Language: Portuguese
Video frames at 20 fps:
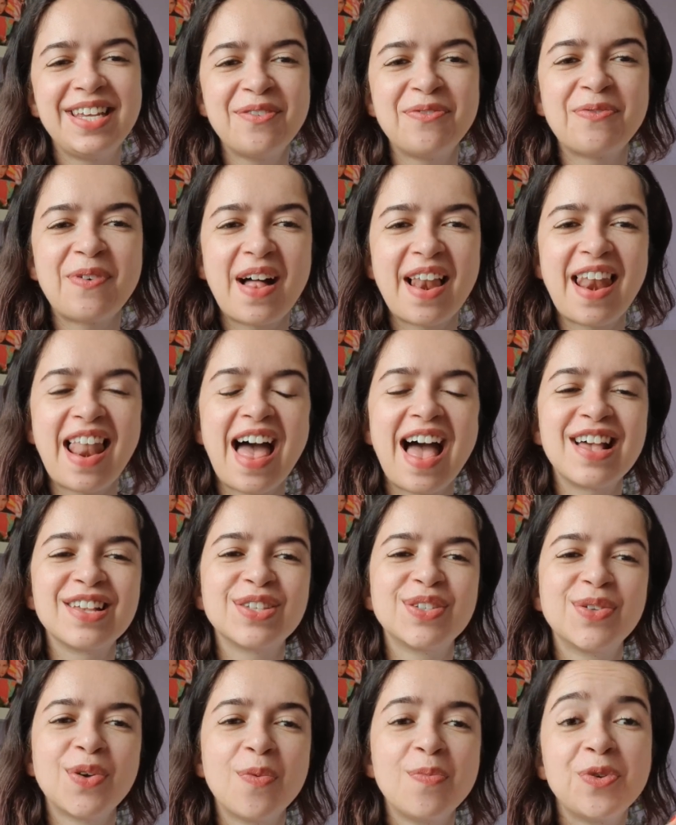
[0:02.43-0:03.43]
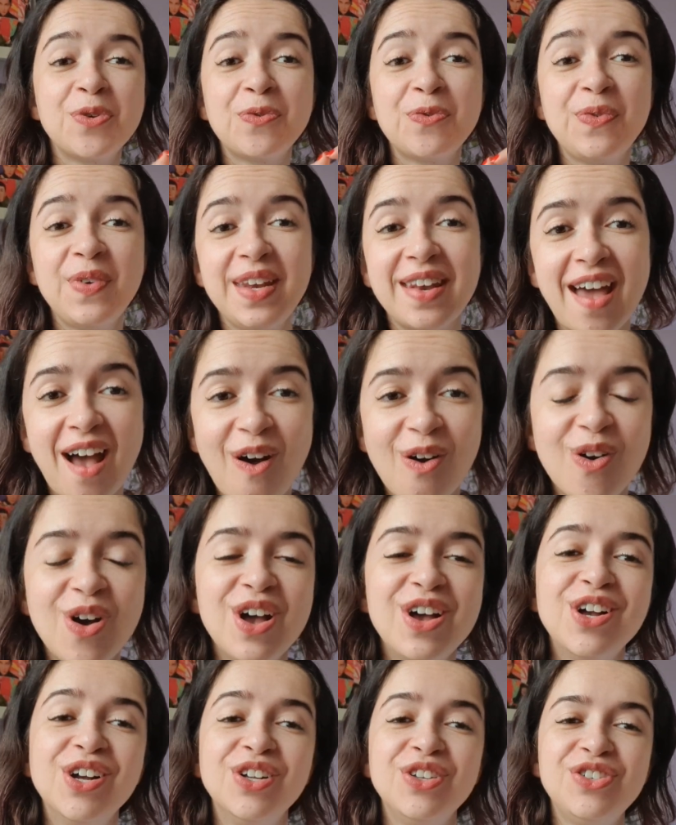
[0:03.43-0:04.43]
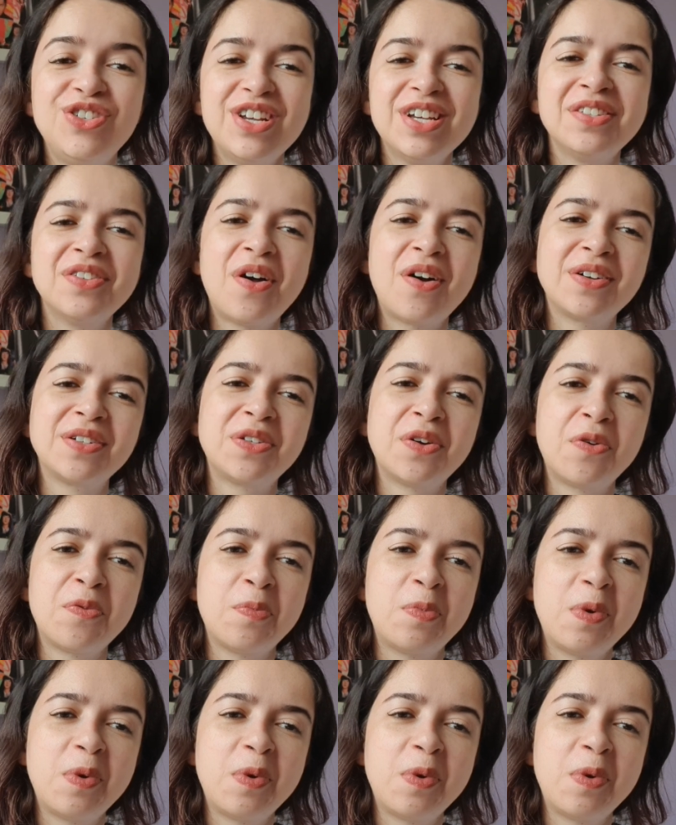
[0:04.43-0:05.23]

e falar sobre o final de Dr.